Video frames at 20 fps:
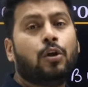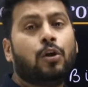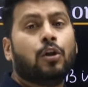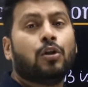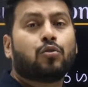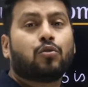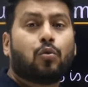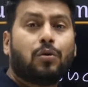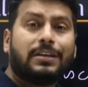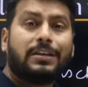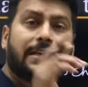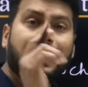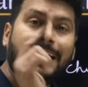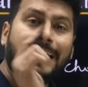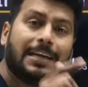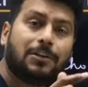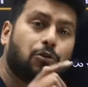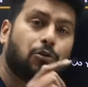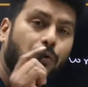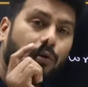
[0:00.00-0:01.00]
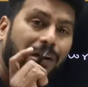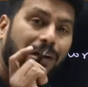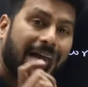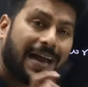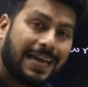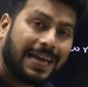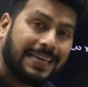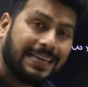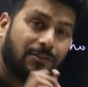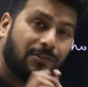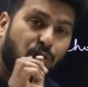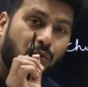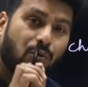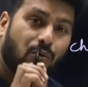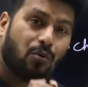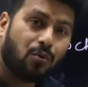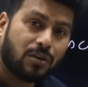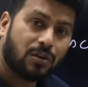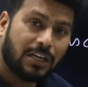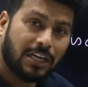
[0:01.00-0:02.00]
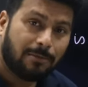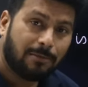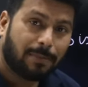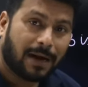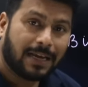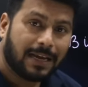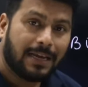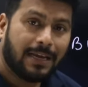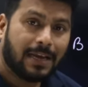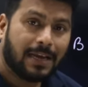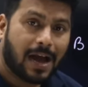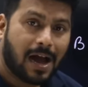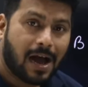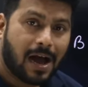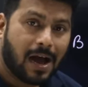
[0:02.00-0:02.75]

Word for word: तो ये जो लाइन होगी भैया